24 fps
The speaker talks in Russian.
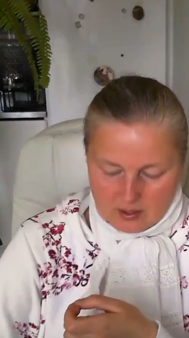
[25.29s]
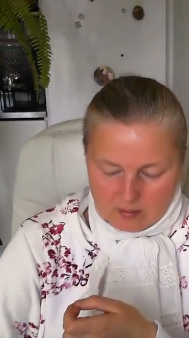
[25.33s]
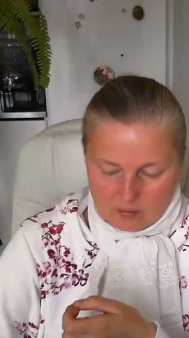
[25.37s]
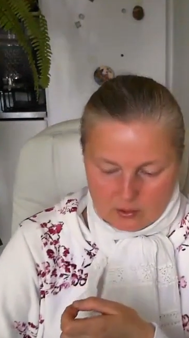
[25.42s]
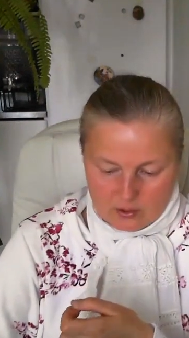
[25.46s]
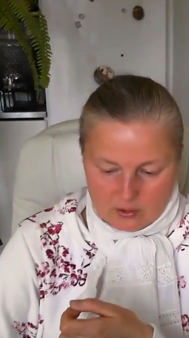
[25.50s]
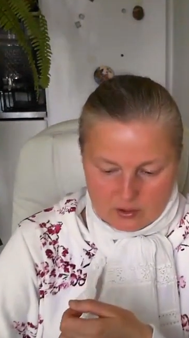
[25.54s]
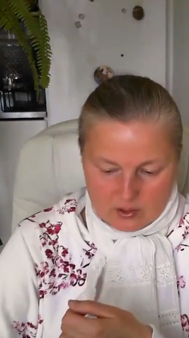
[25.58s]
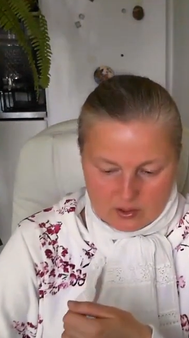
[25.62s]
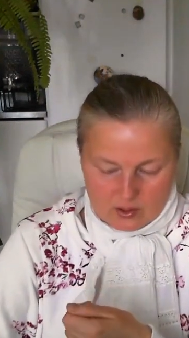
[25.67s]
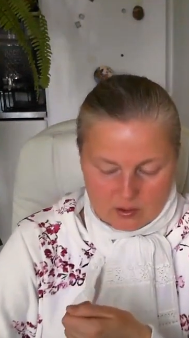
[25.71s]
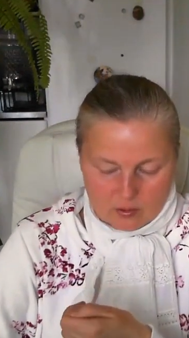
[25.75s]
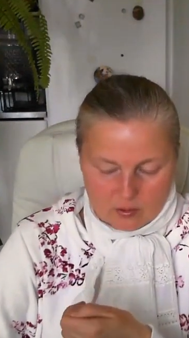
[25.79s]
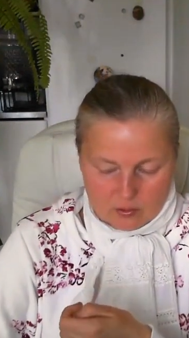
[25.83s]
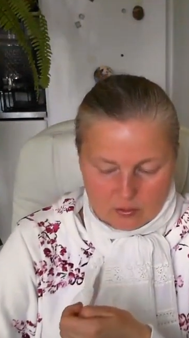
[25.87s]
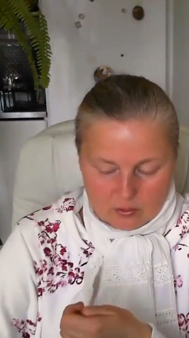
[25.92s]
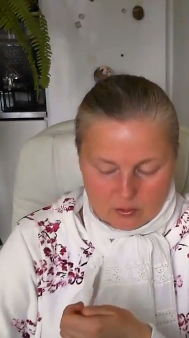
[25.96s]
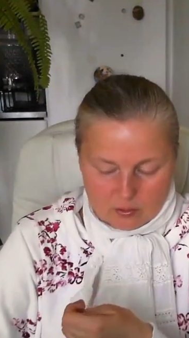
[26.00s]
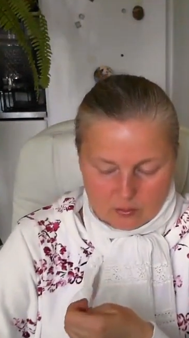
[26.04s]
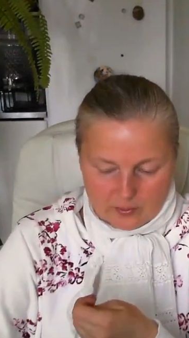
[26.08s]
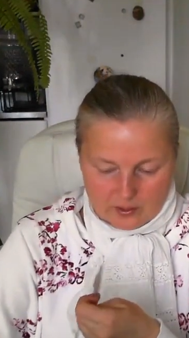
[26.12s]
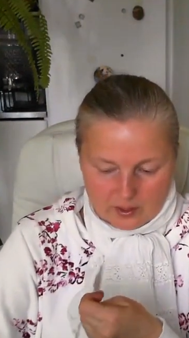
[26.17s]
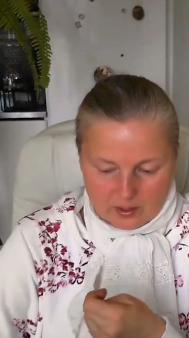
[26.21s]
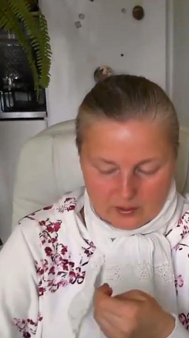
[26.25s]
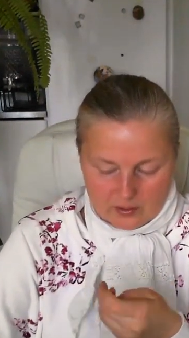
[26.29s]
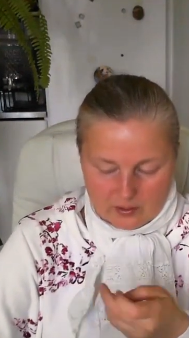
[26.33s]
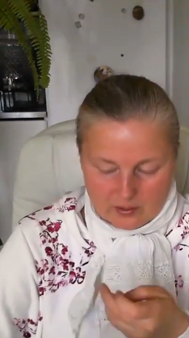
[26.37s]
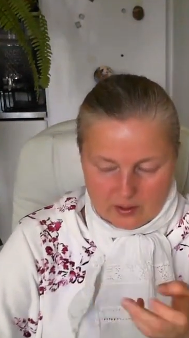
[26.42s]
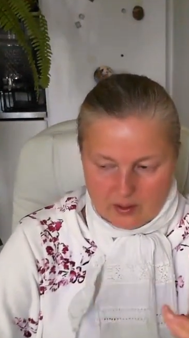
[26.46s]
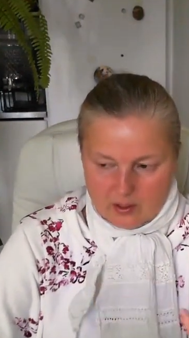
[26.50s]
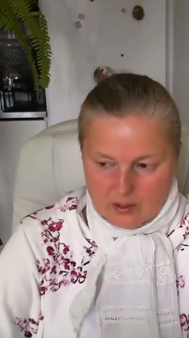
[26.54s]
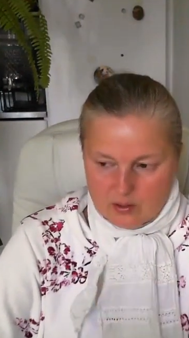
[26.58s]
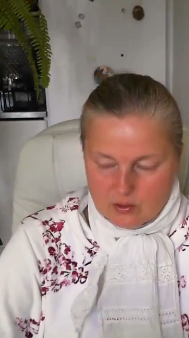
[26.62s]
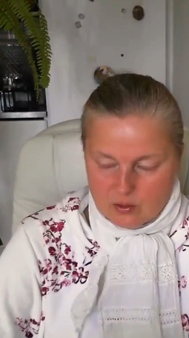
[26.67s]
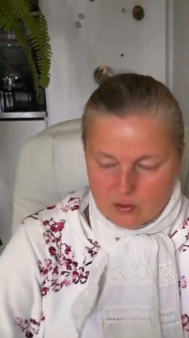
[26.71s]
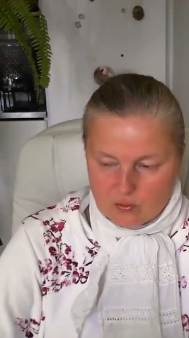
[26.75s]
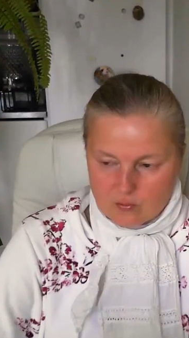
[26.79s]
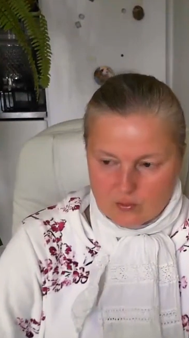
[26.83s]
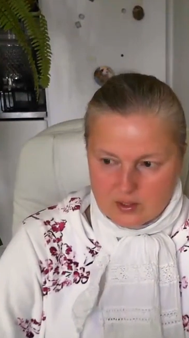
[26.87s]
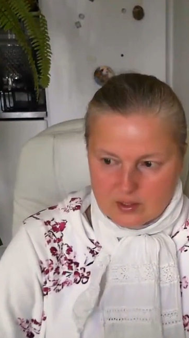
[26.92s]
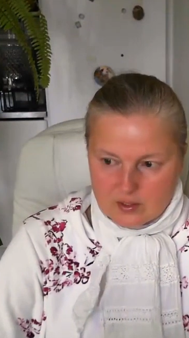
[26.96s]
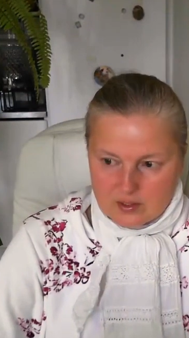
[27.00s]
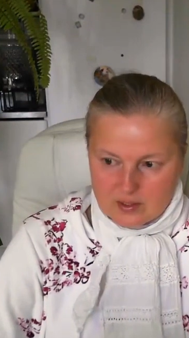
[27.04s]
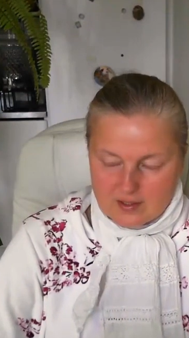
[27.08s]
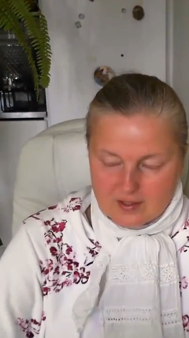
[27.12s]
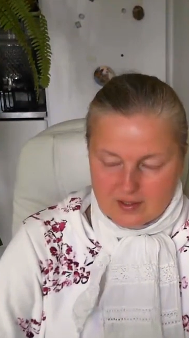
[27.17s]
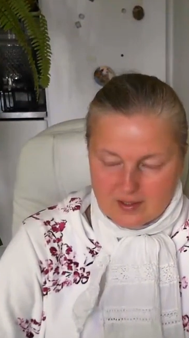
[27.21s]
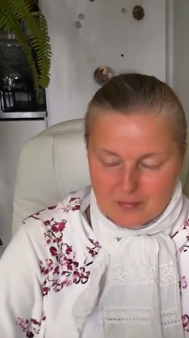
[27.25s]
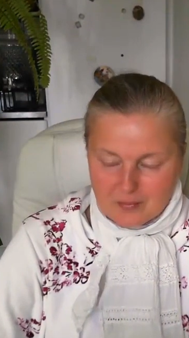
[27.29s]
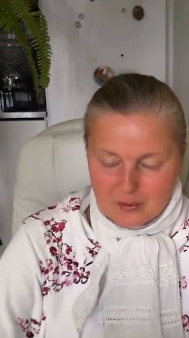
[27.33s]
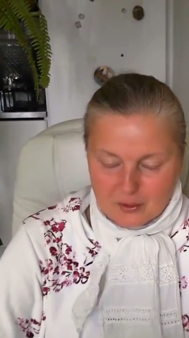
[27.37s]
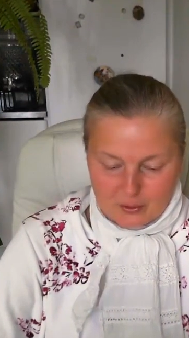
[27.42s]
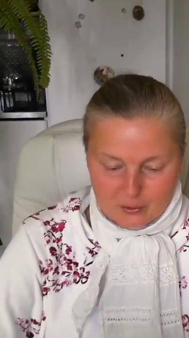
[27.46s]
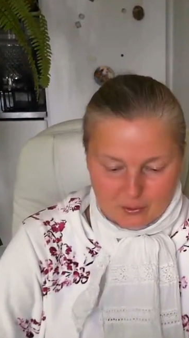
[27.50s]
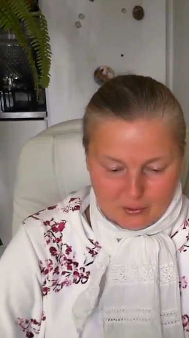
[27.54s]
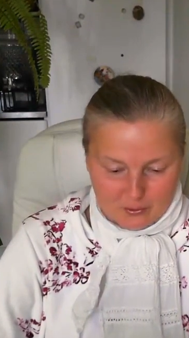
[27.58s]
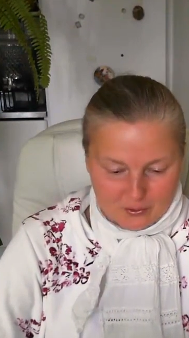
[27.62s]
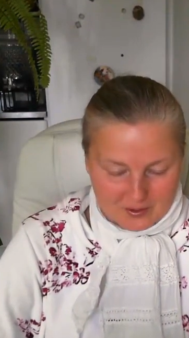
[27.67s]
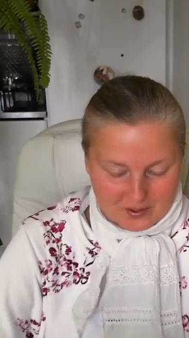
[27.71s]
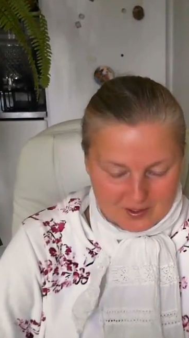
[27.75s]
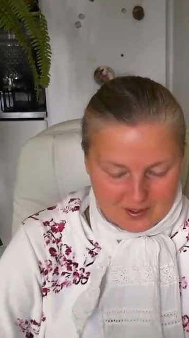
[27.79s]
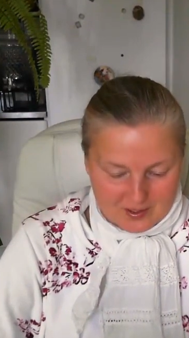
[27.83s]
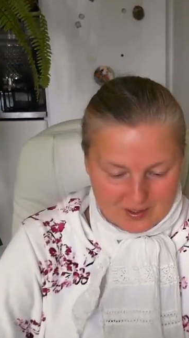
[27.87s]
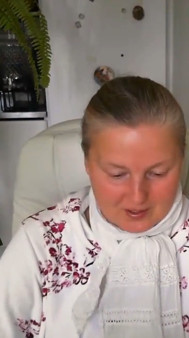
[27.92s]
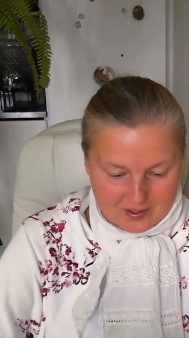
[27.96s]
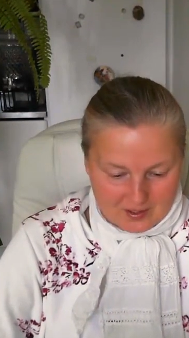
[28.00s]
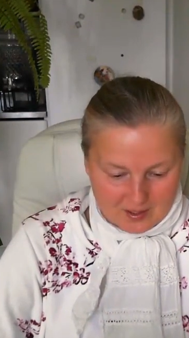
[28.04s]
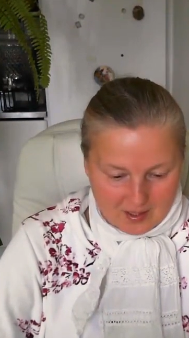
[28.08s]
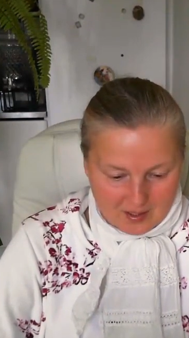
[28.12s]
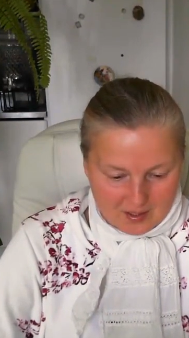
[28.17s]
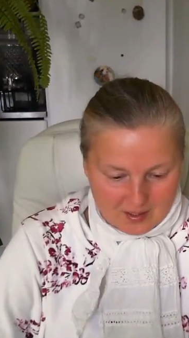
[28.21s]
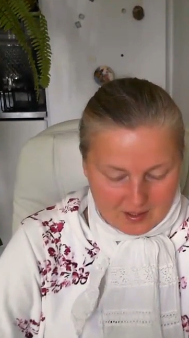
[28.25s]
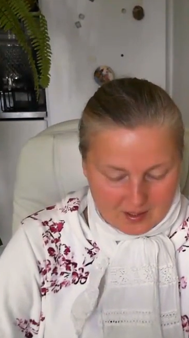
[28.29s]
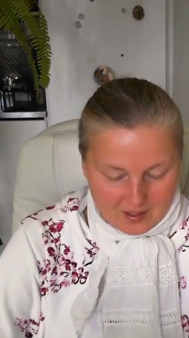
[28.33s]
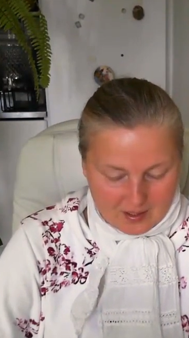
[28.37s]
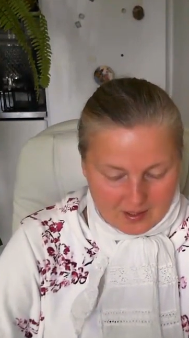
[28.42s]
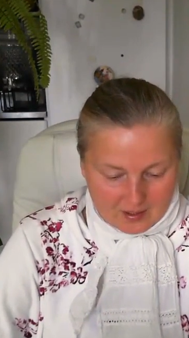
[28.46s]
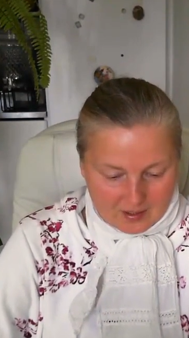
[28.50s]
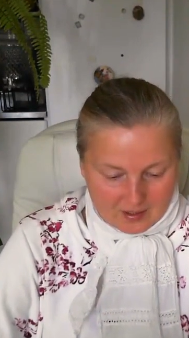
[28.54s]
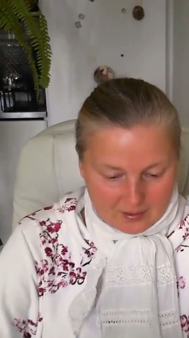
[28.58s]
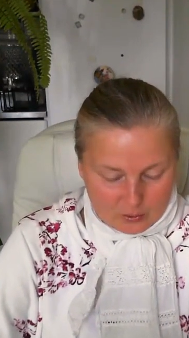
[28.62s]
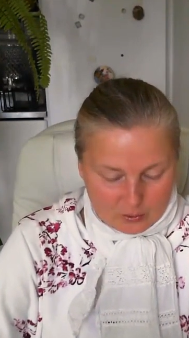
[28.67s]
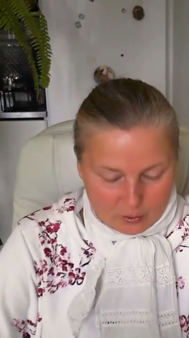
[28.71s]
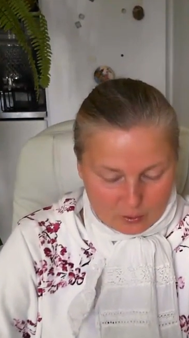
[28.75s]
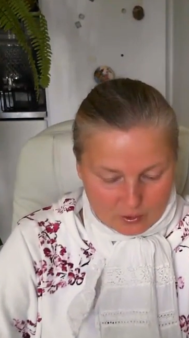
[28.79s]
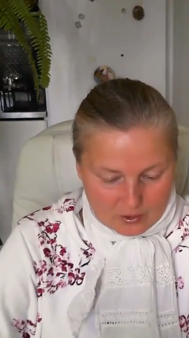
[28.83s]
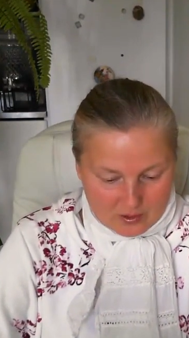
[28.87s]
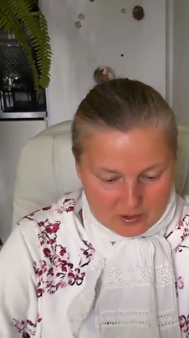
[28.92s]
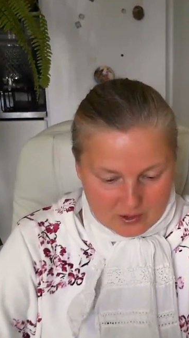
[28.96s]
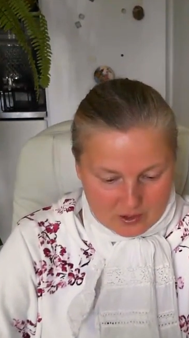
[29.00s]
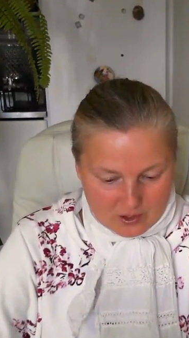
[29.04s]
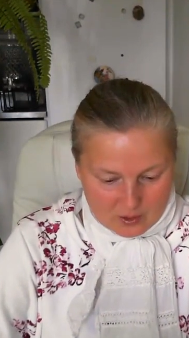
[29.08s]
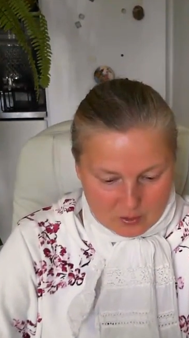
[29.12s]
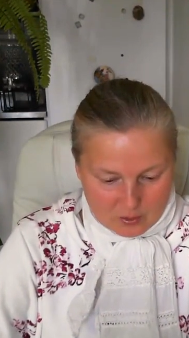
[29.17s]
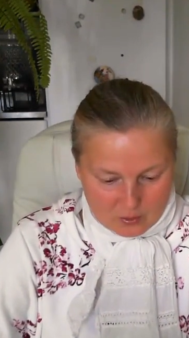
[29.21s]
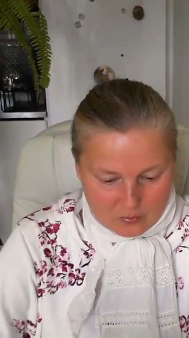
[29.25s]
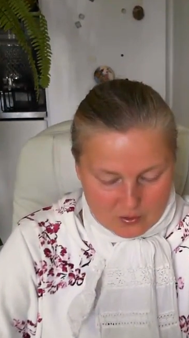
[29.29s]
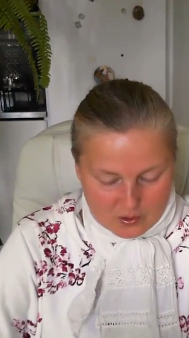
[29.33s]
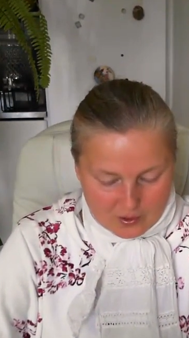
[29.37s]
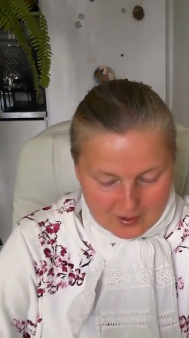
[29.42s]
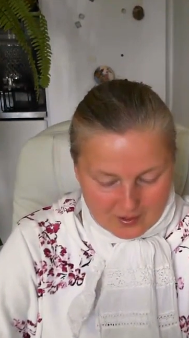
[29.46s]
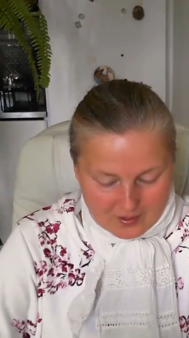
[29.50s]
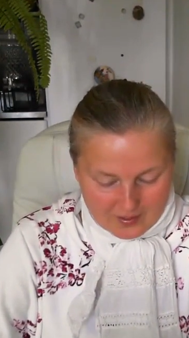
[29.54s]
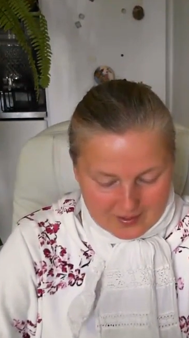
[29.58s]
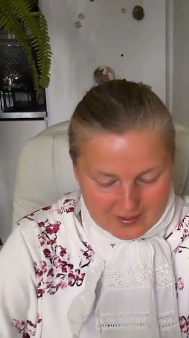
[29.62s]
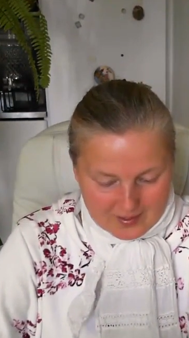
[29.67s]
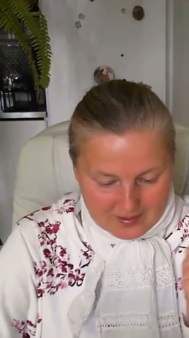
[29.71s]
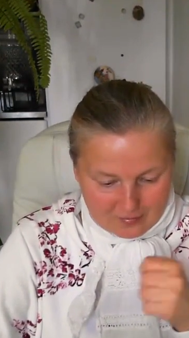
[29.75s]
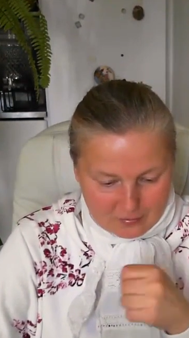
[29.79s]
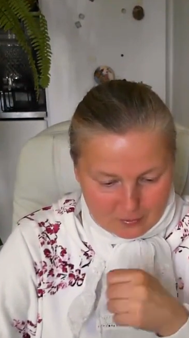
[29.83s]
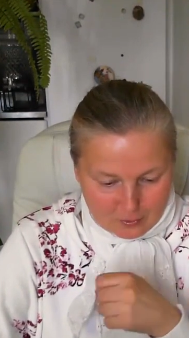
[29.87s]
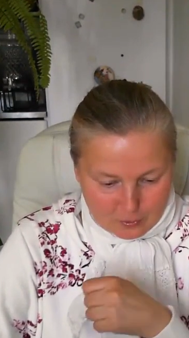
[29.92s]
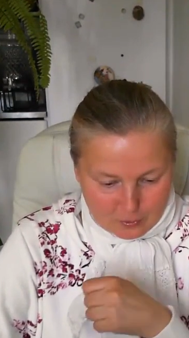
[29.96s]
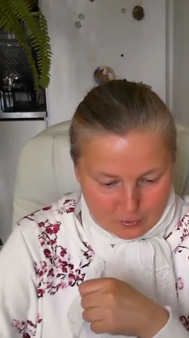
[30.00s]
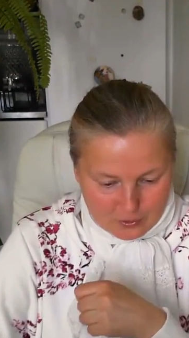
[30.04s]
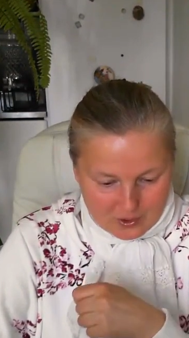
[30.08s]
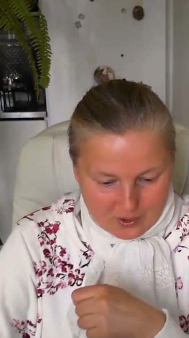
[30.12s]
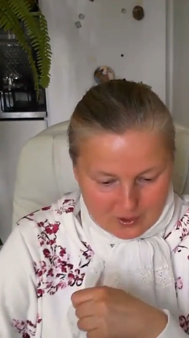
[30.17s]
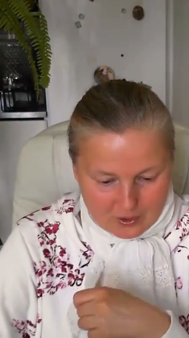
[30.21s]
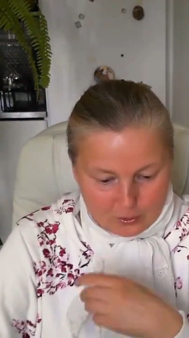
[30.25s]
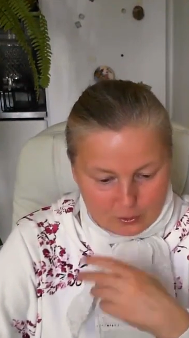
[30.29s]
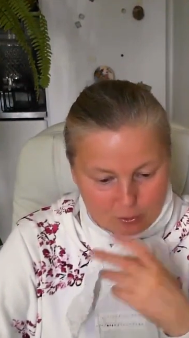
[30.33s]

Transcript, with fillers: Вот на секунду приоткрылись у вас те самые тонкие тела, которые сейчас у всех активно людей.